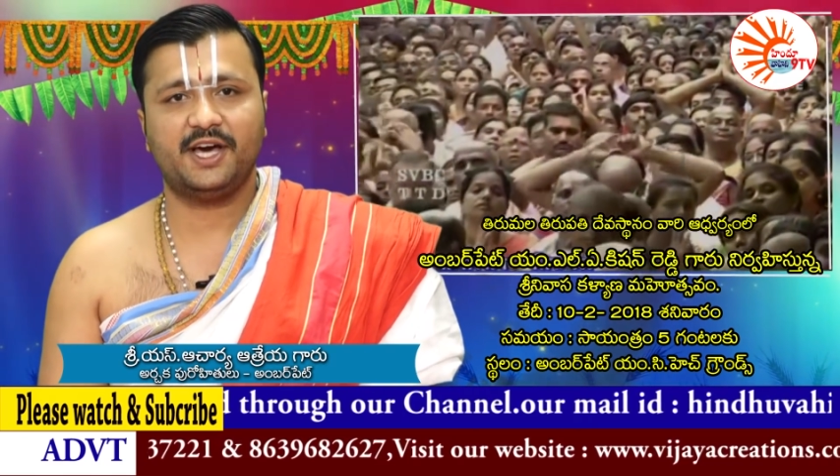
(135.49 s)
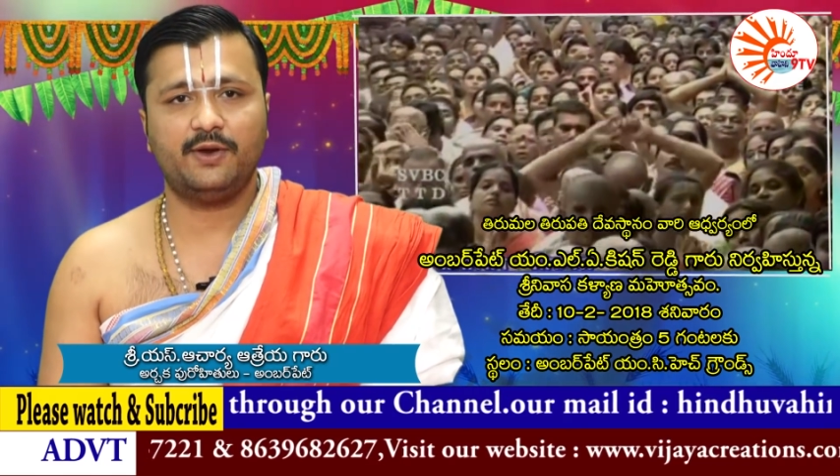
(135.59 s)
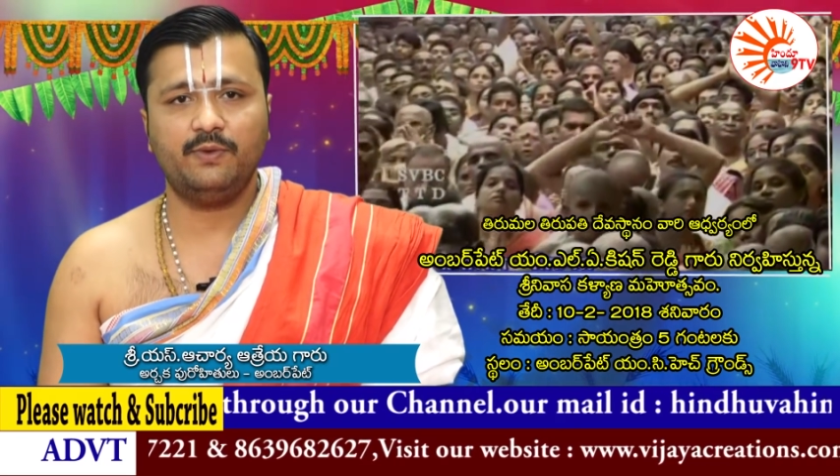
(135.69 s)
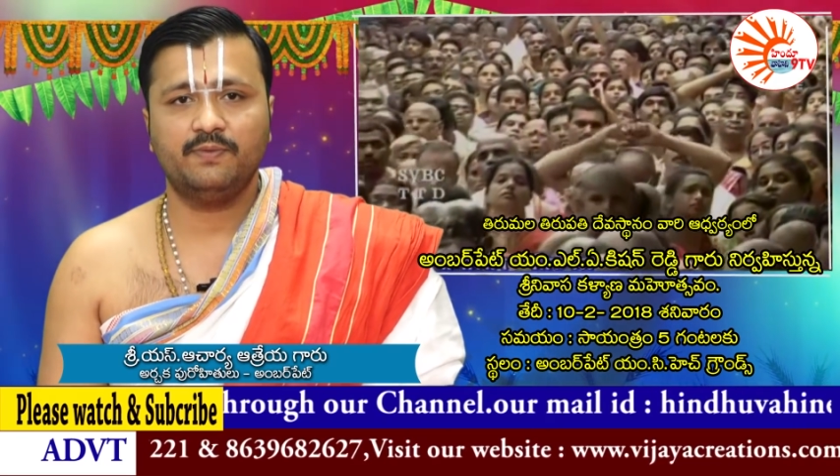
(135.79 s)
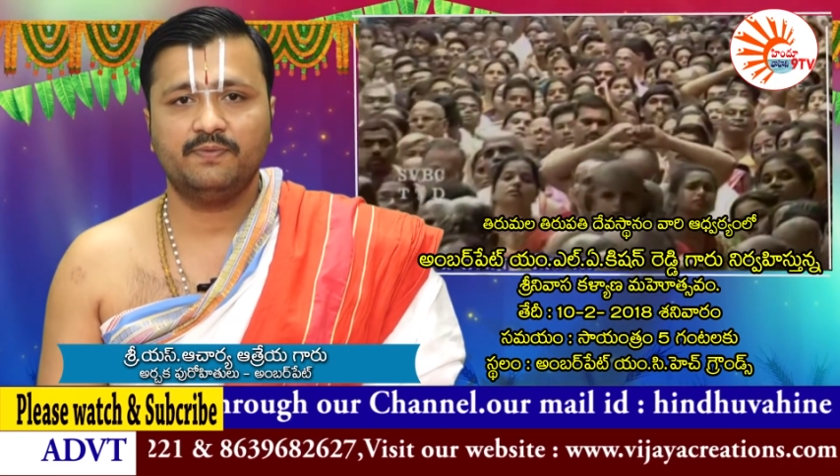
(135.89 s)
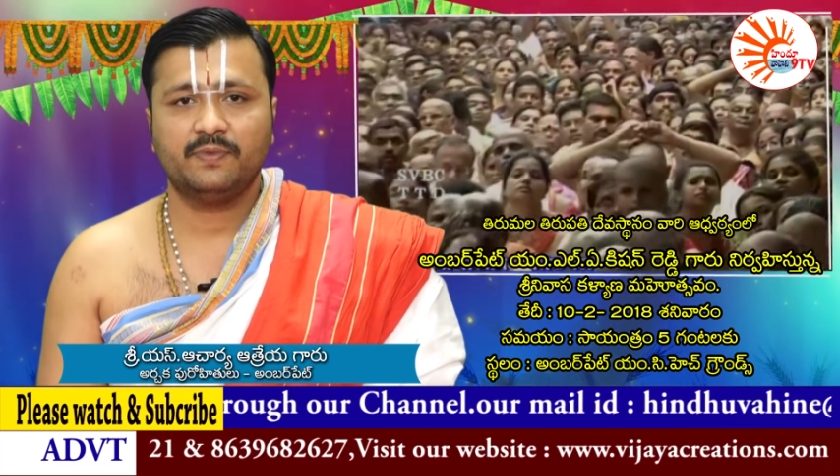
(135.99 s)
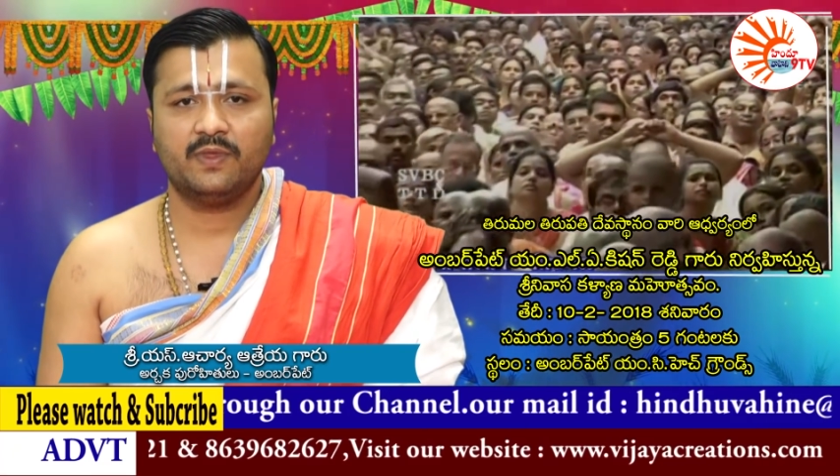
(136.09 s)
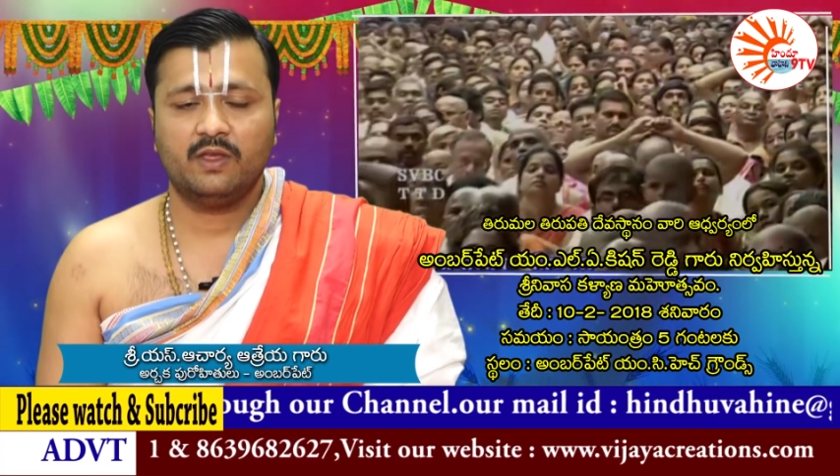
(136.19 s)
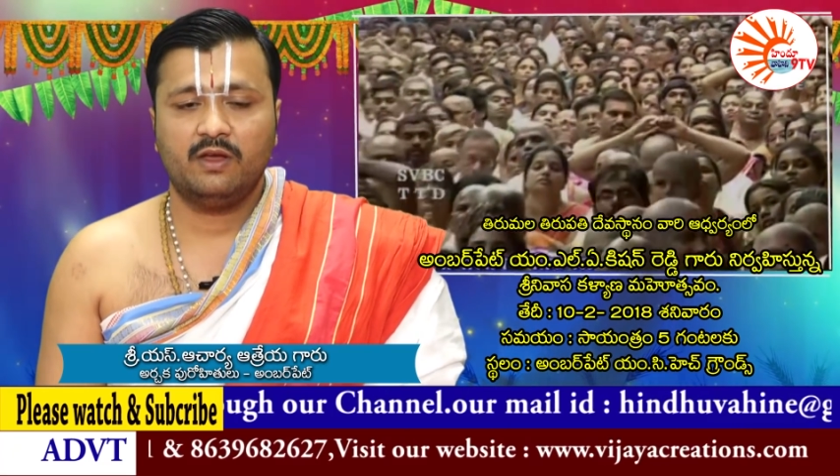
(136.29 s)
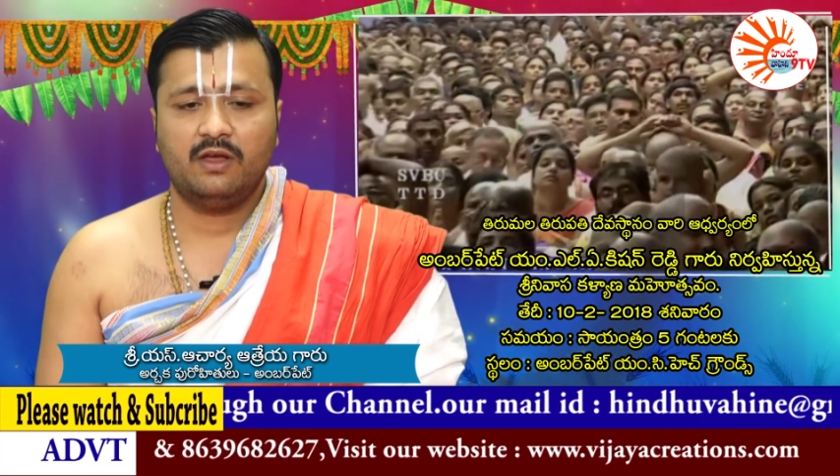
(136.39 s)
గారు
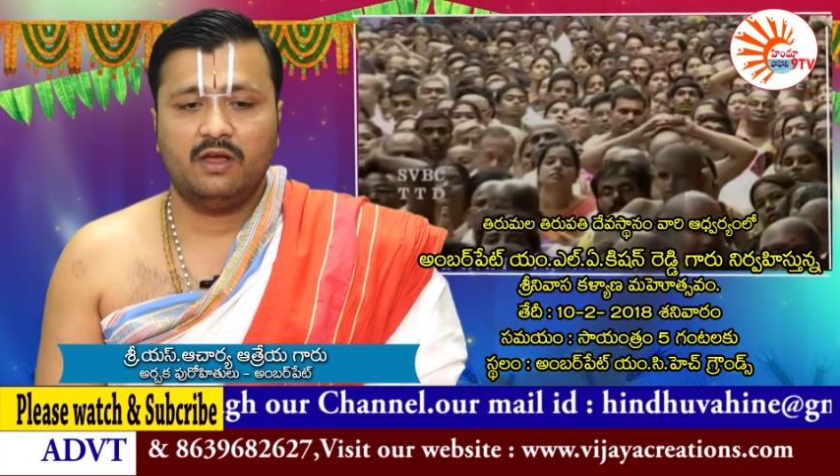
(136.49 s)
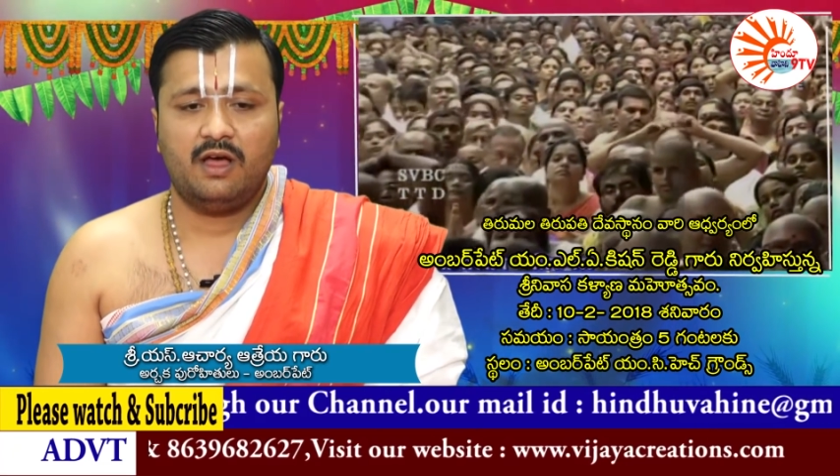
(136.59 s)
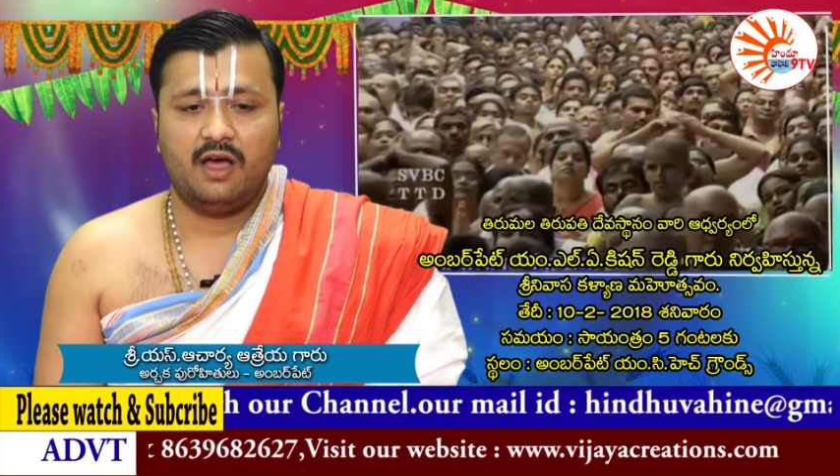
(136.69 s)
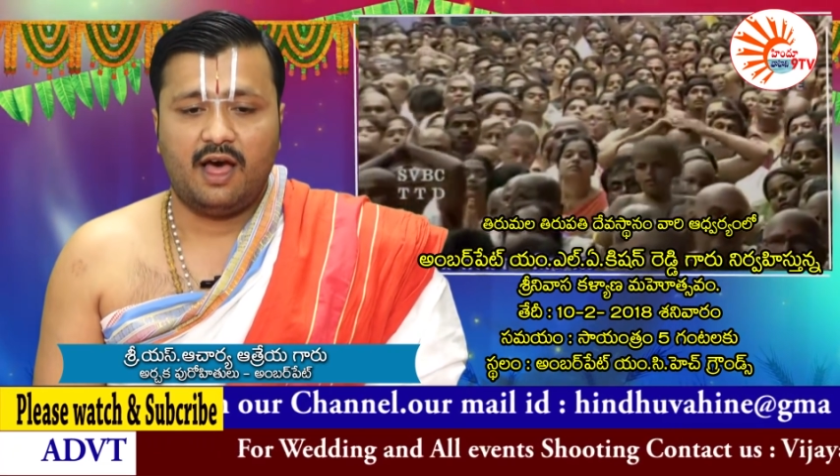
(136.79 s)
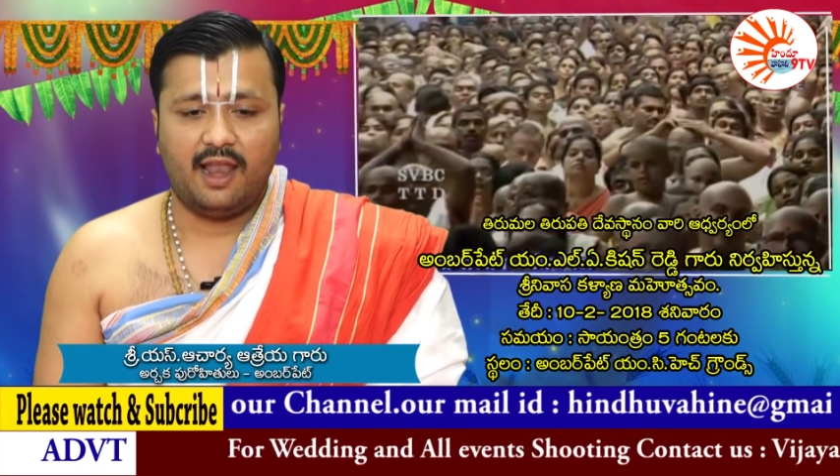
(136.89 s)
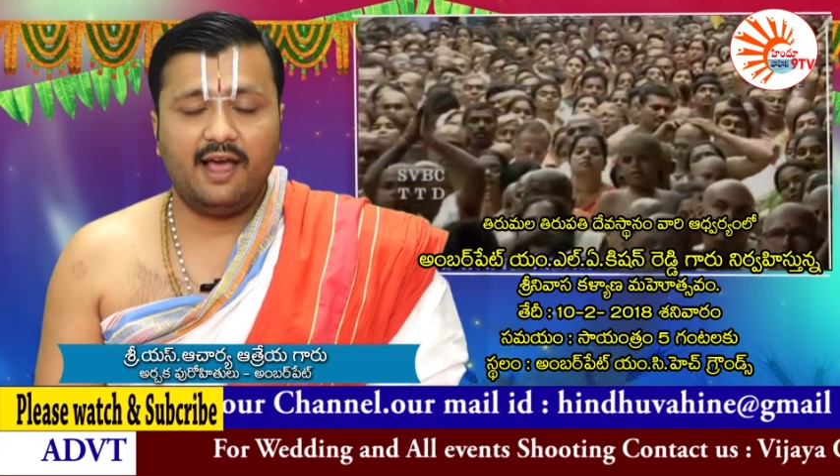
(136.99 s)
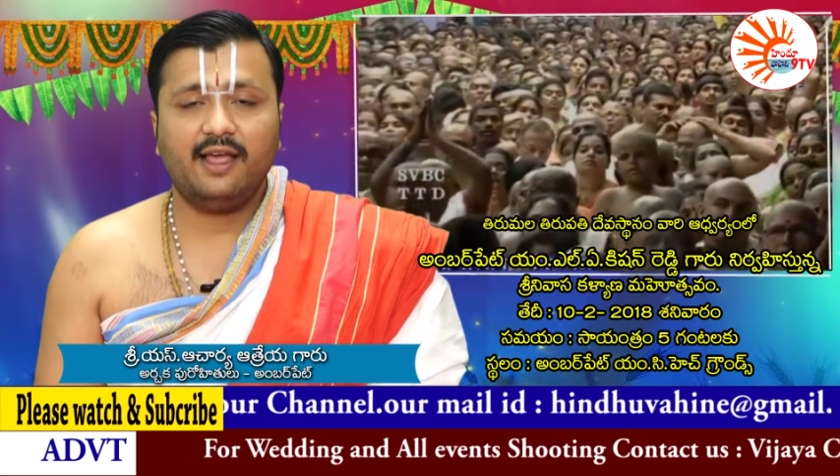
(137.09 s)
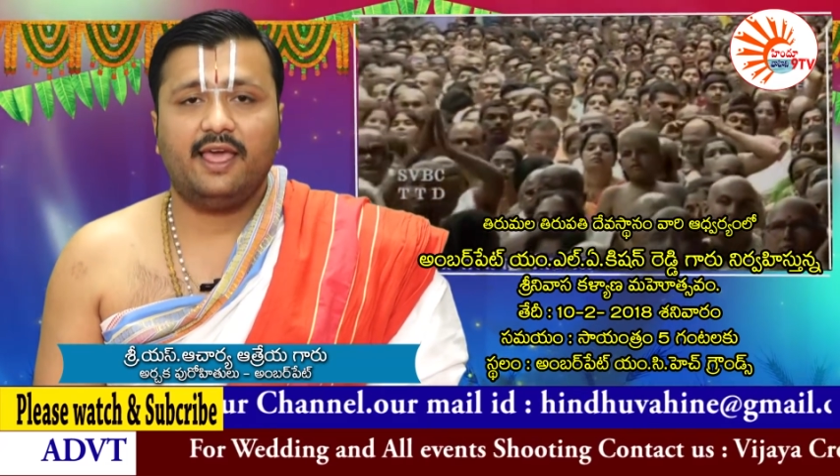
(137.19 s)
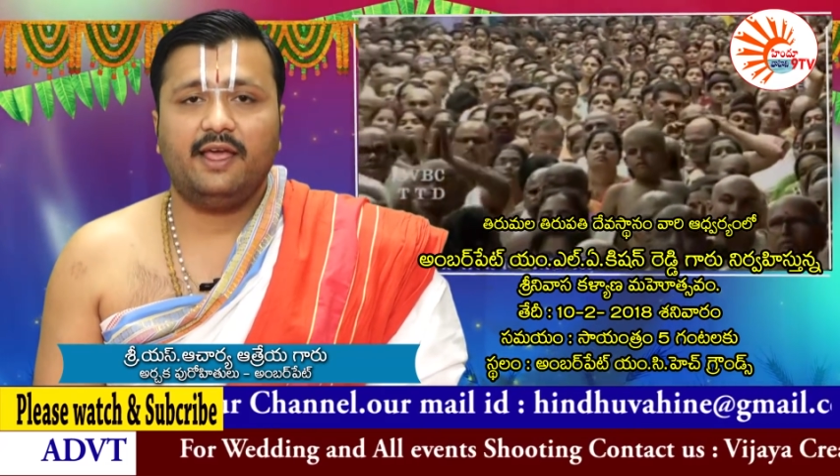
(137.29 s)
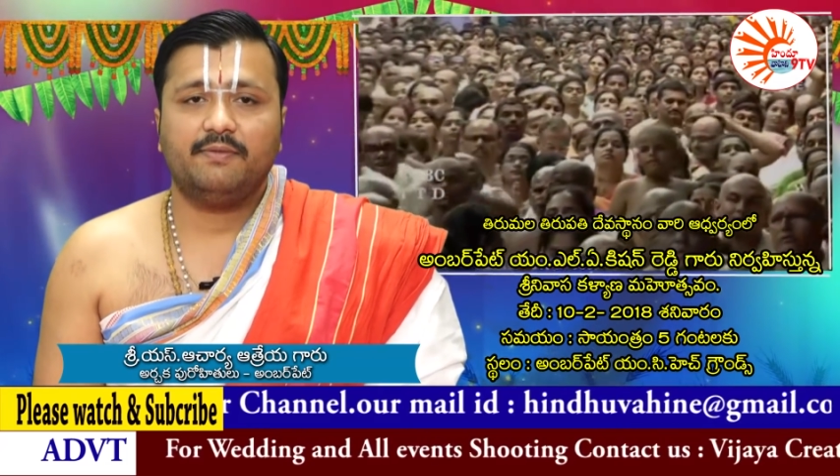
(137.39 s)

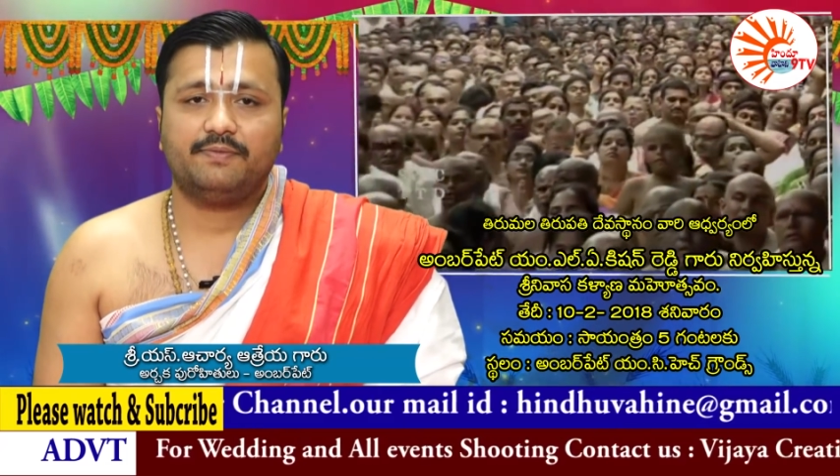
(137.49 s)
అలాగే